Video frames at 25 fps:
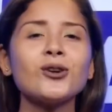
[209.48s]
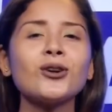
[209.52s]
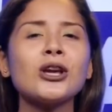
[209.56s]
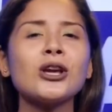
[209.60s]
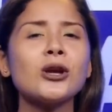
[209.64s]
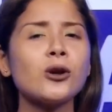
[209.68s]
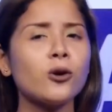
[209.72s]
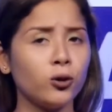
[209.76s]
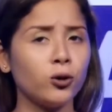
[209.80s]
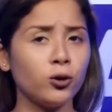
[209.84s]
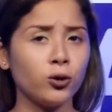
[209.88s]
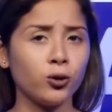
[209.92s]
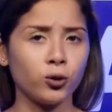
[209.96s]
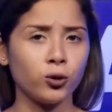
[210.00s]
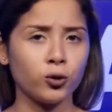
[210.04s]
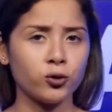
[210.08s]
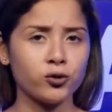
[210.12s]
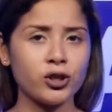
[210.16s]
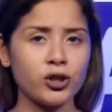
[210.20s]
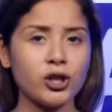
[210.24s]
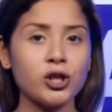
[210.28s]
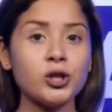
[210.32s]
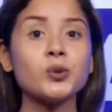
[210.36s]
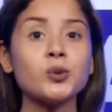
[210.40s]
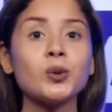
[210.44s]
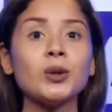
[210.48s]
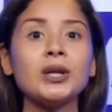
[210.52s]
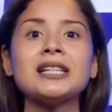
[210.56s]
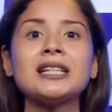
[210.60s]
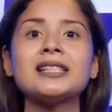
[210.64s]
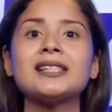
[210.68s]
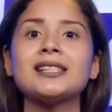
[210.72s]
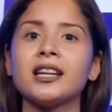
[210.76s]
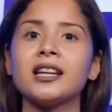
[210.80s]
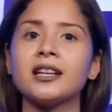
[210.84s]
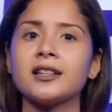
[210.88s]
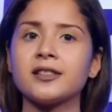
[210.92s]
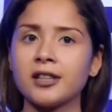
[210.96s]
incoloros y suelen
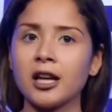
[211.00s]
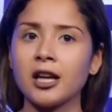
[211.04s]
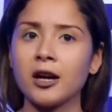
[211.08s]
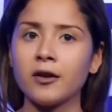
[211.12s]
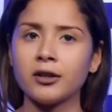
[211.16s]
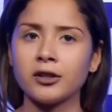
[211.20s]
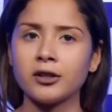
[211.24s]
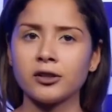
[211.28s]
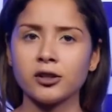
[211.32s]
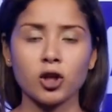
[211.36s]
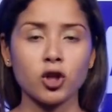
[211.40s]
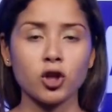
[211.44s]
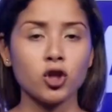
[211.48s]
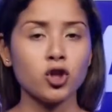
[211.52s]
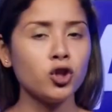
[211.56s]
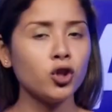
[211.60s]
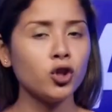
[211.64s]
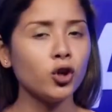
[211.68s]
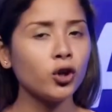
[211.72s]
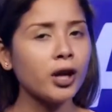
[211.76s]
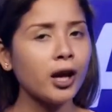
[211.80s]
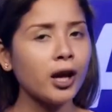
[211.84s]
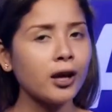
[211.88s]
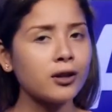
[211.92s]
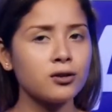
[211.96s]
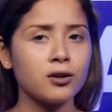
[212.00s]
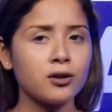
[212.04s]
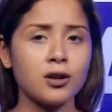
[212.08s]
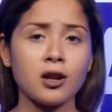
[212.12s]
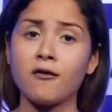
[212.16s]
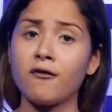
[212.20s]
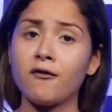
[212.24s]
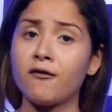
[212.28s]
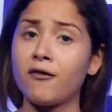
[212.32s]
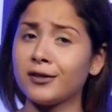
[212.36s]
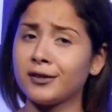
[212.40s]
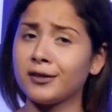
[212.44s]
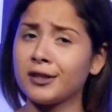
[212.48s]
ser estables, no
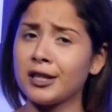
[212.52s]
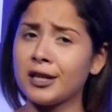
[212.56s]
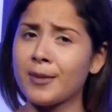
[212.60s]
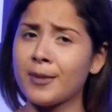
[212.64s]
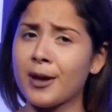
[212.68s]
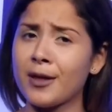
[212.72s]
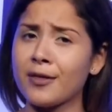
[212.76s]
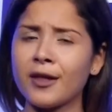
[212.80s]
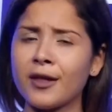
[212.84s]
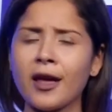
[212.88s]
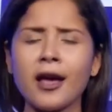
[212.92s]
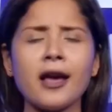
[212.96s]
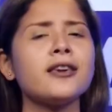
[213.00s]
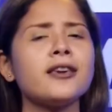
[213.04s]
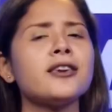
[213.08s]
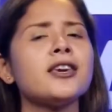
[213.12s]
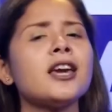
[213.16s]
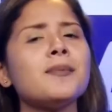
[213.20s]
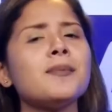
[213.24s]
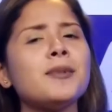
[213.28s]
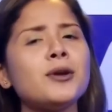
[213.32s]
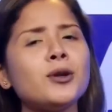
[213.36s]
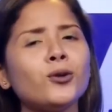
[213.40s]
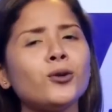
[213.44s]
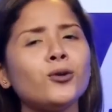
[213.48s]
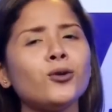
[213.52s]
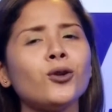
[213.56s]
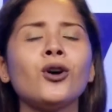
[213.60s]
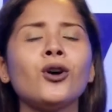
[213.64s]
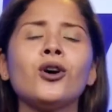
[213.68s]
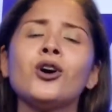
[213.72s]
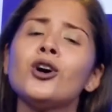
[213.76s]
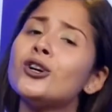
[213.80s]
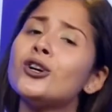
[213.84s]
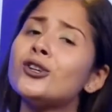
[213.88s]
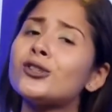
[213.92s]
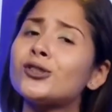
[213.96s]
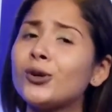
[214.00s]
reaccionan fácilmente y a menudo
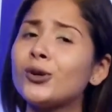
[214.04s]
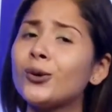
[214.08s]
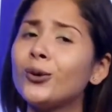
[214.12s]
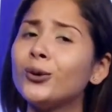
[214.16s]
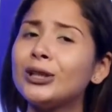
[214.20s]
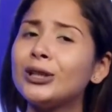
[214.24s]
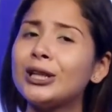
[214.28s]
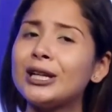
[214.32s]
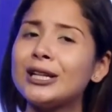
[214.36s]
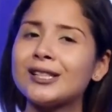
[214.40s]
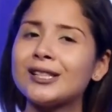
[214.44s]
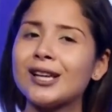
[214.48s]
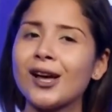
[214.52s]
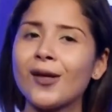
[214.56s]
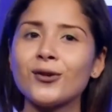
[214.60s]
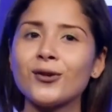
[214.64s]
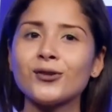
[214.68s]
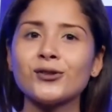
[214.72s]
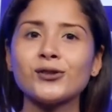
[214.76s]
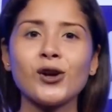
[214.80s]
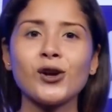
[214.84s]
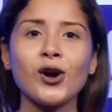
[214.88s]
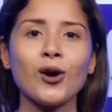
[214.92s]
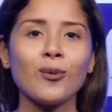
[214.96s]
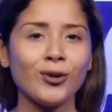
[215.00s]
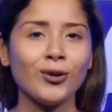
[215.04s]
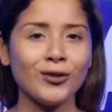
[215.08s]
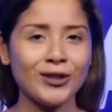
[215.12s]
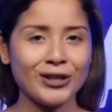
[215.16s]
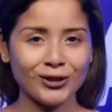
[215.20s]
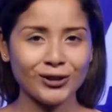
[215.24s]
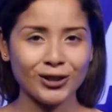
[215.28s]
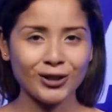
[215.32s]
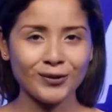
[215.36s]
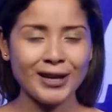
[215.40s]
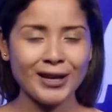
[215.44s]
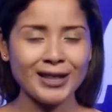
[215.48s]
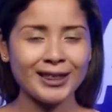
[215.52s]
son utilizados como
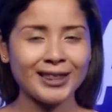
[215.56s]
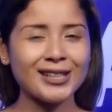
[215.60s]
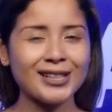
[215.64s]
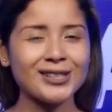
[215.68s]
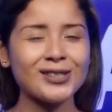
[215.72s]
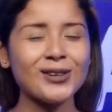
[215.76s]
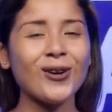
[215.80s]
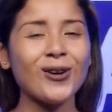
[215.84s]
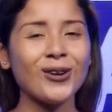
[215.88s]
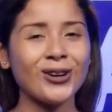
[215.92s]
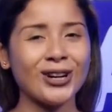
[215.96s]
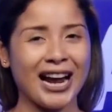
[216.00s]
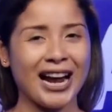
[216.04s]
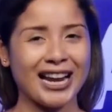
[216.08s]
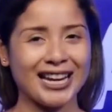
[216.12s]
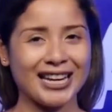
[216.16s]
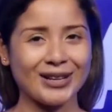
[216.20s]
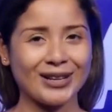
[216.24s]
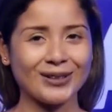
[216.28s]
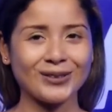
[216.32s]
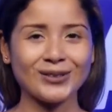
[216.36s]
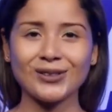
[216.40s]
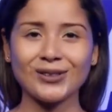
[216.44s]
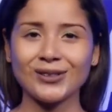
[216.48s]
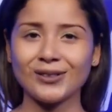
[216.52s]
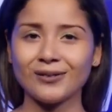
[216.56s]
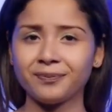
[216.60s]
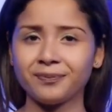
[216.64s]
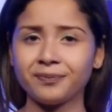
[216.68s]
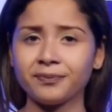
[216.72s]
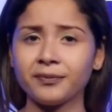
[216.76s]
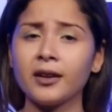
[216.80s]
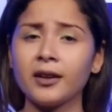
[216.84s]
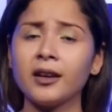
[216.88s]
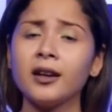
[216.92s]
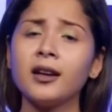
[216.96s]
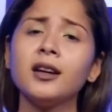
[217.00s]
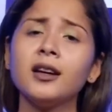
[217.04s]
disolventes orgánicos.
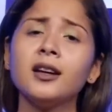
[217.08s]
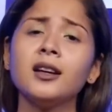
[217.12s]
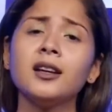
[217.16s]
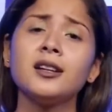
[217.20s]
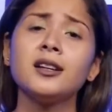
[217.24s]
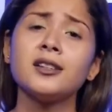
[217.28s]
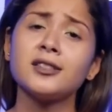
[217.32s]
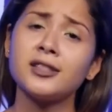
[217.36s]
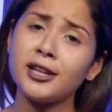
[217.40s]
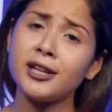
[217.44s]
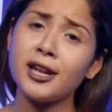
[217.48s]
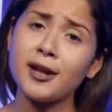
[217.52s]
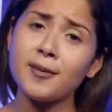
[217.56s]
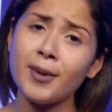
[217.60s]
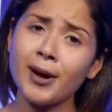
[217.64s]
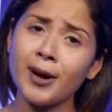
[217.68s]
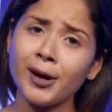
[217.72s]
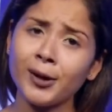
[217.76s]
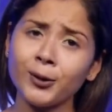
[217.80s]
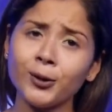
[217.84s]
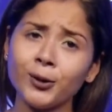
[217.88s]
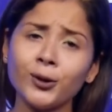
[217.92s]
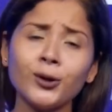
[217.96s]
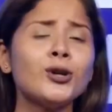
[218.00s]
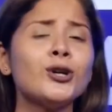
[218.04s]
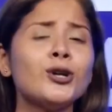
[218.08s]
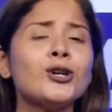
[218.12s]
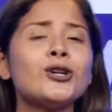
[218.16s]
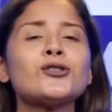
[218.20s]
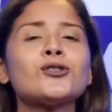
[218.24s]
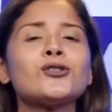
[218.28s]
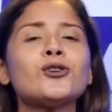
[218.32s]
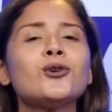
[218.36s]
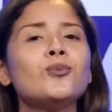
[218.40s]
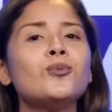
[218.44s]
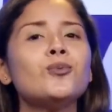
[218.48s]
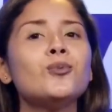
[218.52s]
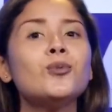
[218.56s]
Sin embargo,
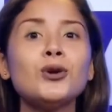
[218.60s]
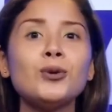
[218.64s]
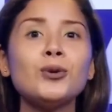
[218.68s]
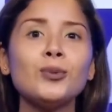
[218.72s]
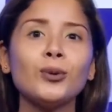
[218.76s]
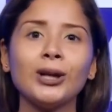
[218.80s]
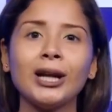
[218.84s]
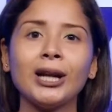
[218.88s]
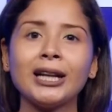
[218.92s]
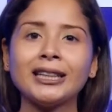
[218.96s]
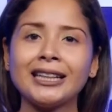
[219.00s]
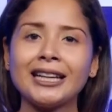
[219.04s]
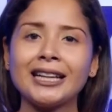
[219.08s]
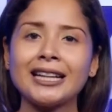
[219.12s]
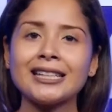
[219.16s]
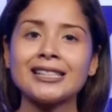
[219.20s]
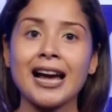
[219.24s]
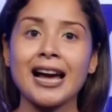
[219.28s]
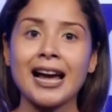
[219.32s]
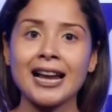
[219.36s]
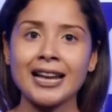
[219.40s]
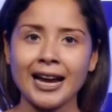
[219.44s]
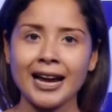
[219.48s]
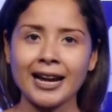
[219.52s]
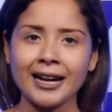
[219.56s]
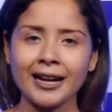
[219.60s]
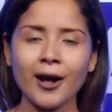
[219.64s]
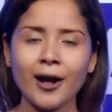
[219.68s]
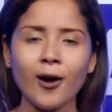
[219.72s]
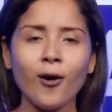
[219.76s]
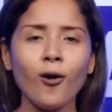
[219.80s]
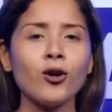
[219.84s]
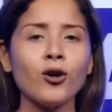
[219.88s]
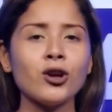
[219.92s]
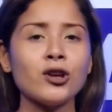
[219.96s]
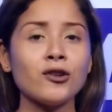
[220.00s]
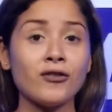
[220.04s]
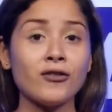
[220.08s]
son muy volátiles al aire
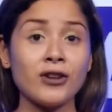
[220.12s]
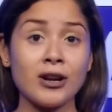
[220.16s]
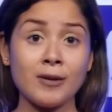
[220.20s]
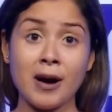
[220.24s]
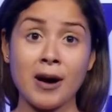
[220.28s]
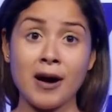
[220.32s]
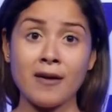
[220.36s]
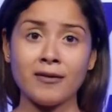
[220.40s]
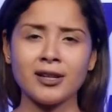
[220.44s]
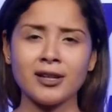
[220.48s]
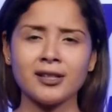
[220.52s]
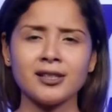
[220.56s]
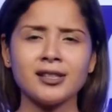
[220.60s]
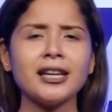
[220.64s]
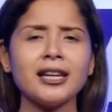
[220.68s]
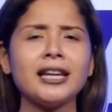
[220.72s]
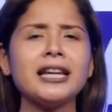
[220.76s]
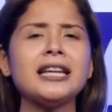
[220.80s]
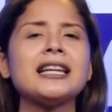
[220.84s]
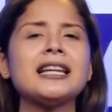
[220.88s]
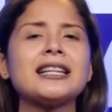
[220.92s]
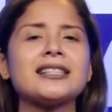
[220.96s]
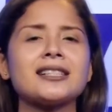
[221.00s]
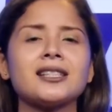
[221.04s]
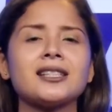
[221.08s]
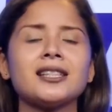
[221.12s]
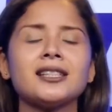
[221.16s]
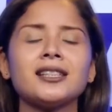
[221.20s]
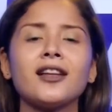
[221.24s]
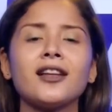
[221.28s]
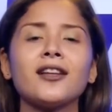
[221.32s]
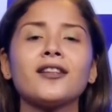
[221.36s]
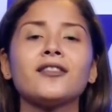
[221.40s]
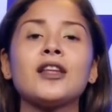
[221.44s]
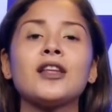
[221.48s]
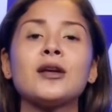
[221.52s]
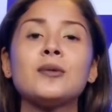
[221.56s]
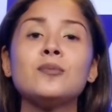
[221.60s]
o inflamables y
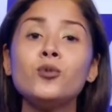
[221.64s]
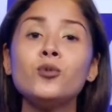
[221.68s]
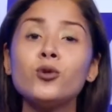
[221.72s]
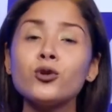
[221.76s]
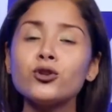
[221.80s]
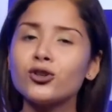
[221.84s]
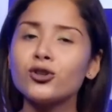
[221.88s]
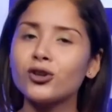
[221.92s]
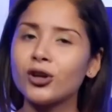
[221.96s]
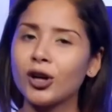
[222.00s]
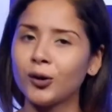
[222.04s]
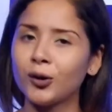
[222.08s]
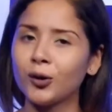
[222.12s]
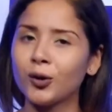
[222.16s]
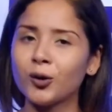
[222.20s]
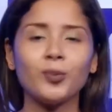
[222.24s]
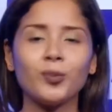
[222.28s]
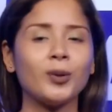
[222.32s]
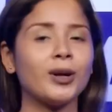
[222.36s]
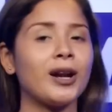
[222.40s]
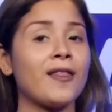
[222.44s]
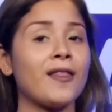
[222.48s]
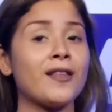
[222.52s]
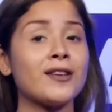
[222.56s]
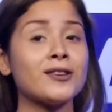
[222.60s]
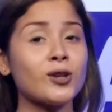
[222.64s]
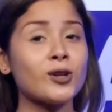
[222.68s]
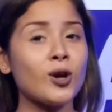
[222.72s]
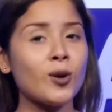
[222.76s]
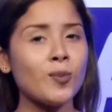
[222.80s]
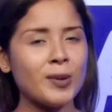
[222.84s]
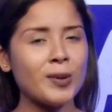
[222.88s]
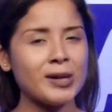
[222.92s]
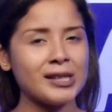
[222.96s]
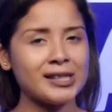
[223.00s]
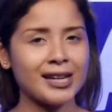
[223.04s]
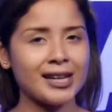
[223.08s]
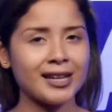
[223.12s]
necesitan de mucho calor para
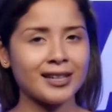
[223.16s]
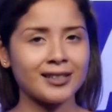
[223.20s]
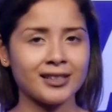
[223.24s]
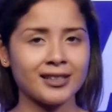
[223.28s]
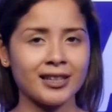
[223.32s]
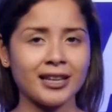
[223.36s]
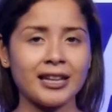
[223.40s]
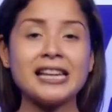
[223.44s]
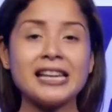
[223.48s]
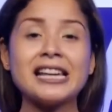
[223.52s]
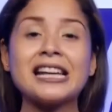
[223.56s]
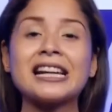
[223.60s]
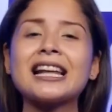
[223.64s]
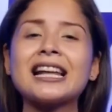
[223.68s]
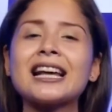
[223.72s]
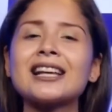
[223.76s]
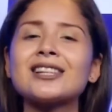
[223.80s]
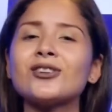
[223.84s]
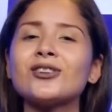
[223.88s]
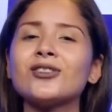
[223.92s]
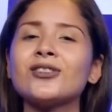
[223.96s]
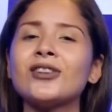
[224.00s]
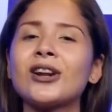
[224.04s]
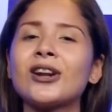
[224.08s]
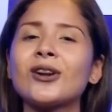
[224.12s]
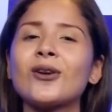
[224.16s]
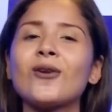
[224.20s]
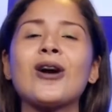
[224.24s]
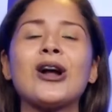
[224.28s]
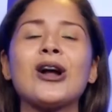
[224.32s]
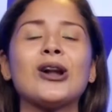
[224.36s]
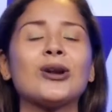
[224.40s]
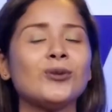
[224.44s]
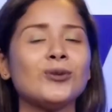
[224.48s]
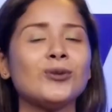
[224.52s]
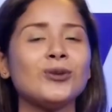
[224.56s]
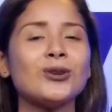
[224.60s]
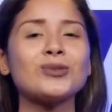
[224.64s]
descompensarse y reaccionar con
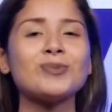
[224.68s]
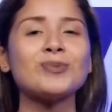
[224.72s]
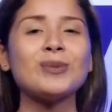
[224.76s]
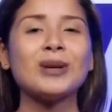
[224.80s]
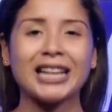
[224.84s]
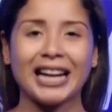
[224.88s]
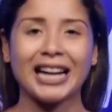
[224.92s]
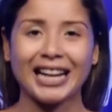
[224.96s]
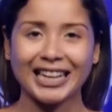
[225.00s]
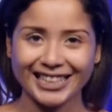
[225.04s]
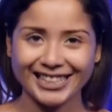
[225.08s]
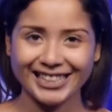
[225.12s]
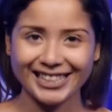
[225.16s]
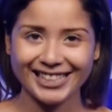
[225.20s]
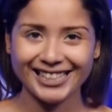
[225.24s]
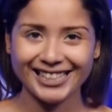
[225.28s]
algunos metales.